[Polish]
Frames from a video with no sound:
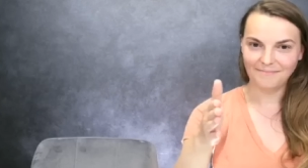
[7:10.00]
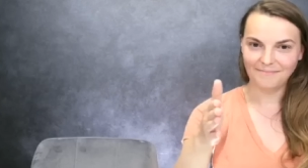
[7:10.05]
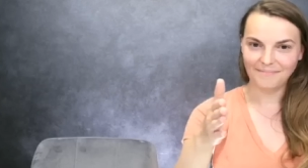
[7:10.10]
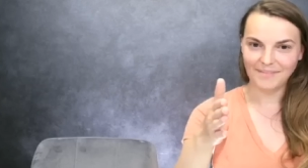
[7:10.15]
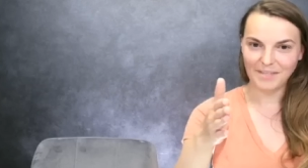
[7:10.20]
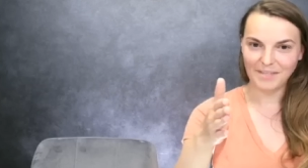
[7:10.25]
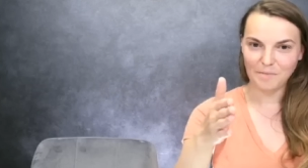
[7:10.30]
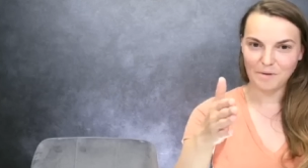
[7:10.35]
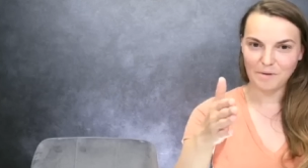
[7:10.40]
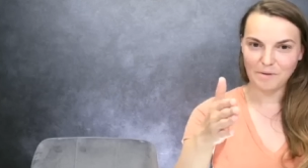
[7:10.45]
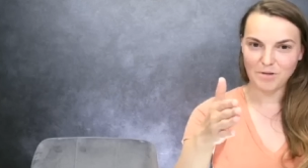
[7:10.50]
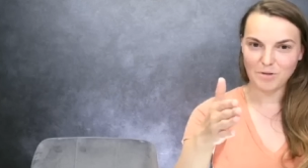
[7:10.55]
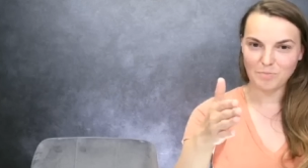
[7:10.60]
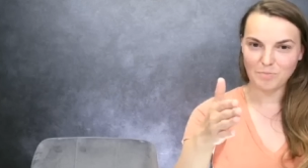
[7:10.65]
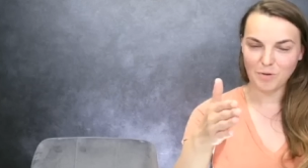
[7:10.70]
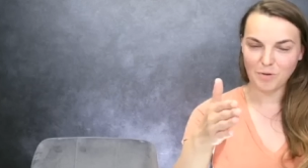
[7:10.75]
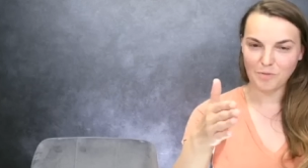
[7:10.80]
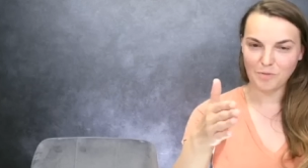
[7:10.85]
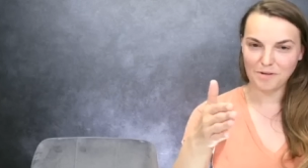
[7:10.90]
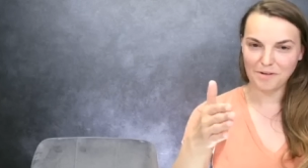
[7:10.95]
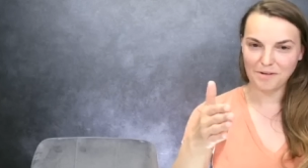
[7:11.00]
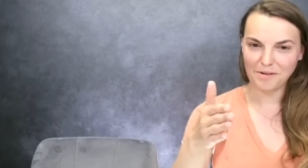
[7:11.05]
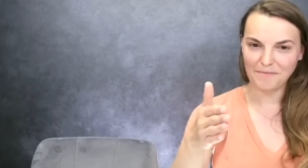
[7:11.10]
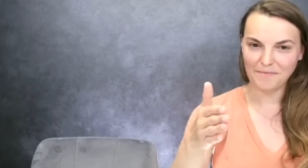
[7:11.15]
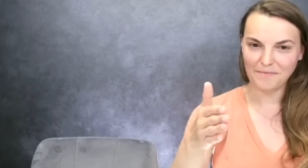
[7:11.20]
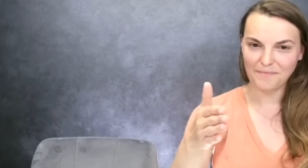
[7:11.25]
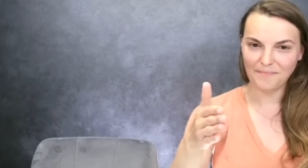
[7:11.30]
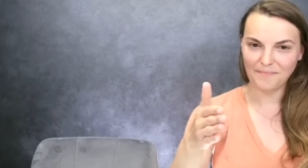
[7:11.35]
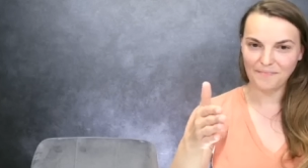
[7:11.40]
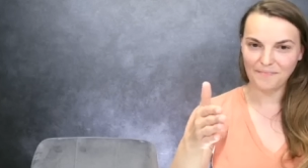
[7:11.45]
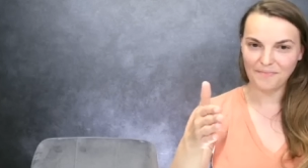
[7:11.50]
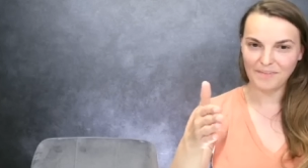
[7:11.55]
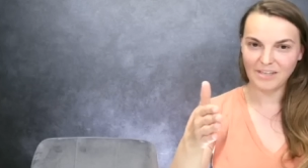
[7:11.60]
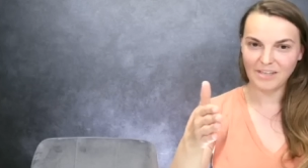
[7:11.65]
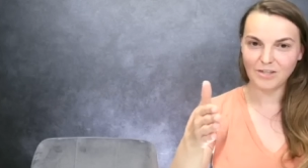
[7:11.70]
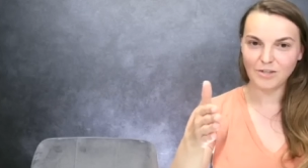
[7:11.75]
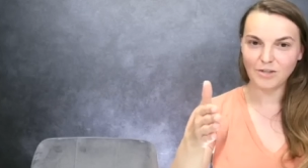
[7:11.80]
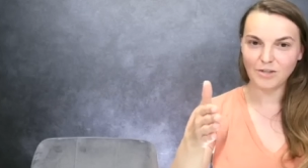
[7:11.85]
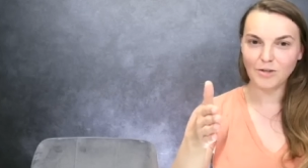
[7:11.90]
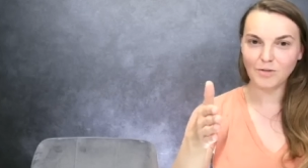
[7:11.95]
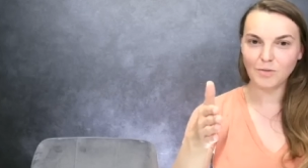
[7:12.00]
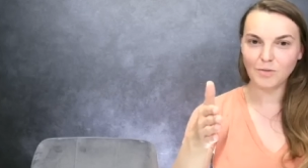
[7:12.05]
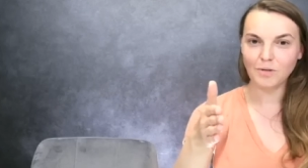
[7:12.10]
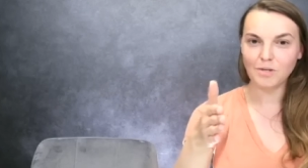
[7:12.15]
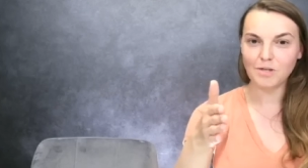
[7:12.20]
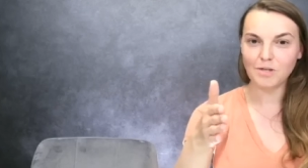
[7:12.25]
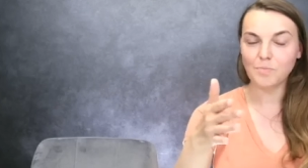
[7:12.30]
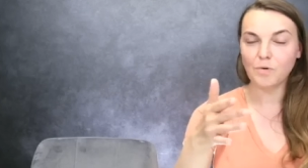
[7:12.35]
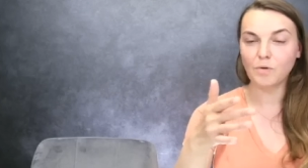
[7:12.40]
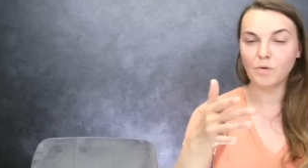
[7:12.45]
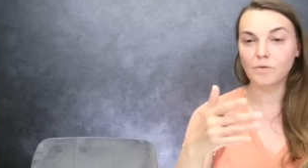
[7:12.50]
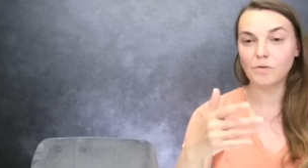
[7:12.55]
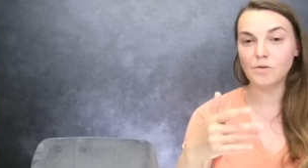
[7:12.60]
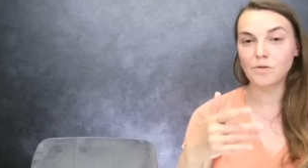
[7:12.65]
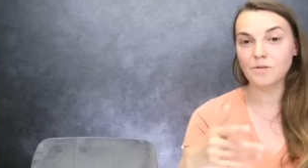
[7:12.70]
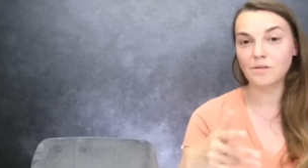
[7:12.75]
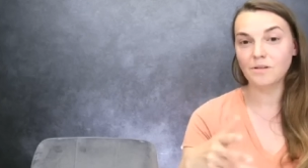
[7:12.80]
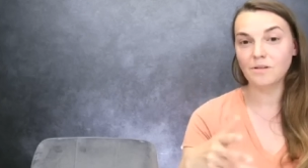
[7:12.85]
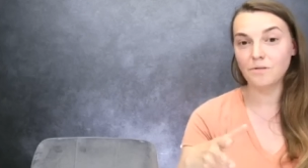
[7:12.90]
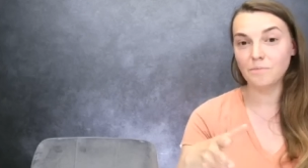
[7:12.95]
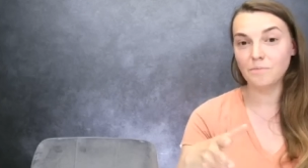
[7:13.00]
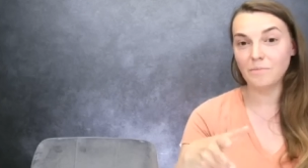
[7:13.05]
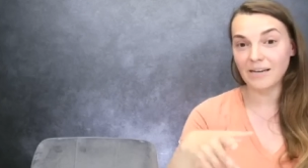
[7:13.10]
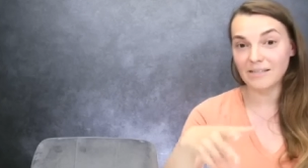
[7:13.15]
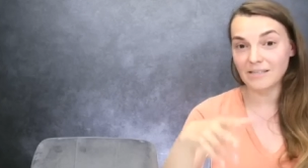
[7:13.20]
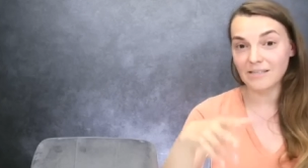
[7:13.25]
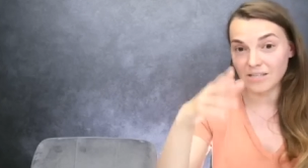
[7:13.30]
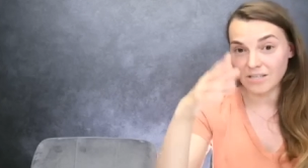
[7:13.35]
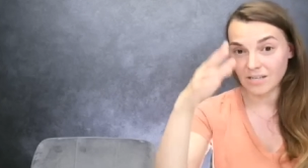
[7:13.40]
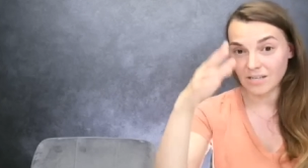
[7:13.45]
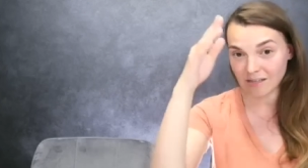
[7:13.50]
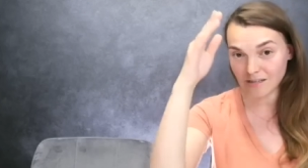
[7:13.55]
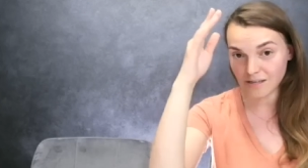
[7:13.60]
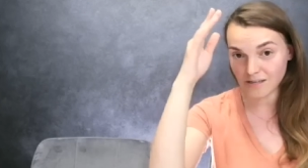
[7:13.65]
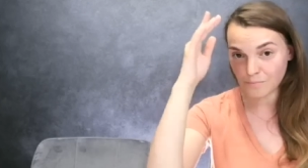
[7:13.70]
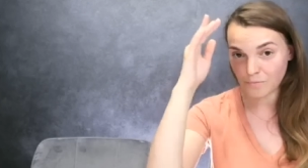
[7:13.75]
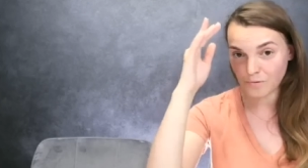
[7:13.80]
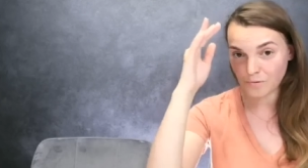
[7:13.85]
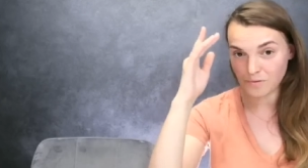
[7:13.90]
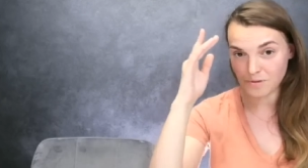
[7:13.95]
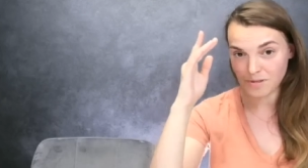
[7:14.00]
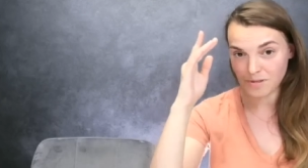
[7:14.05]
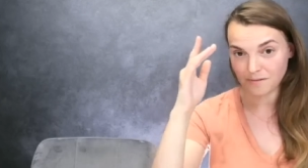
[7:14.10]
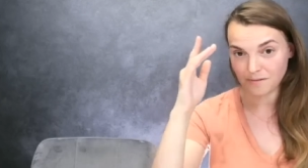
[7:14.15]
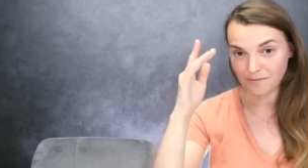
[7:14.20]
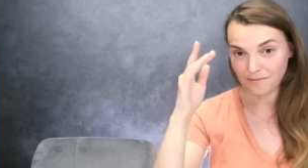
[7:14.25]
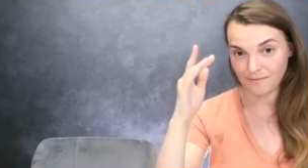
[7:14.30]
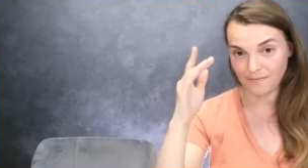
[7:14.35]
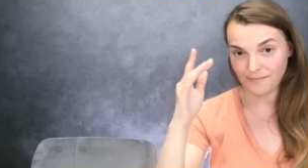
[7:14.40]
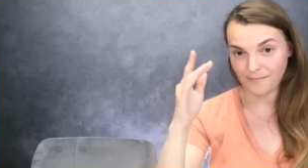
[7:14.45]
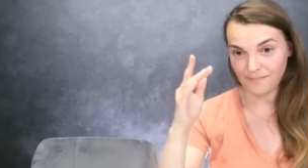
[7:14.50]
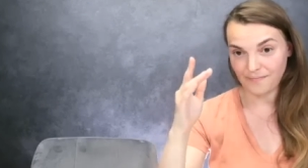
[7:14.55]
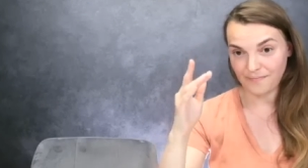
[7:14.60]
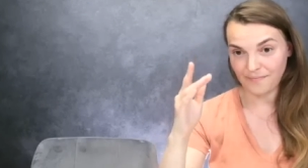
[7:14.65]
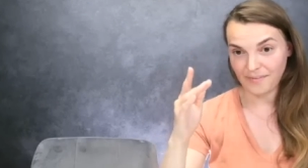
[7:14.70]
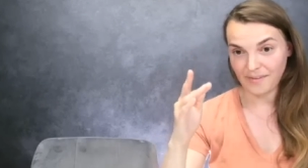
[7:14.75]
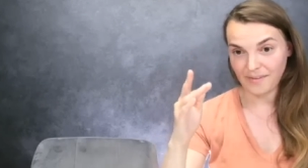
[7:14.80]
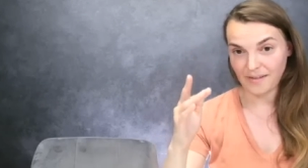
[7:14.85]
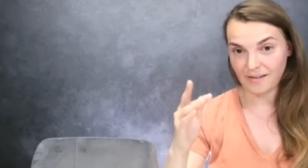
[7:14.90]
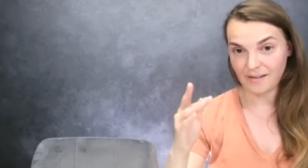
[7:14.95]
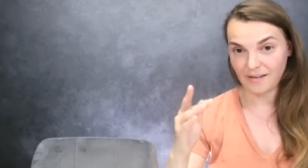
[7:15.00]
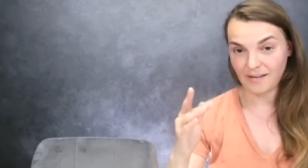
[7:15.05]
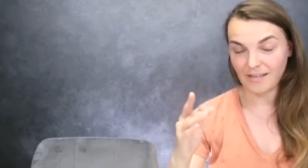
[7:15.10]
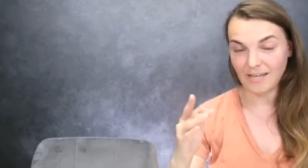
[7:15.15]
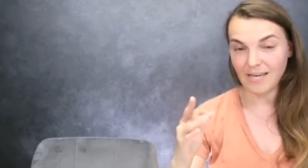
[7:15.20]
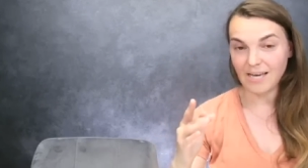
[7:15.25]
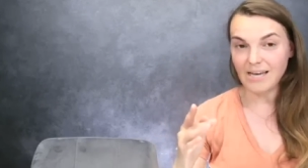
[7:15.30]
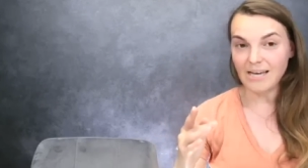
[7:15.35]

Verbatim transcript: i mamy spokój. Na środku jest spokój. To są te wibracje 600. Plus, tak?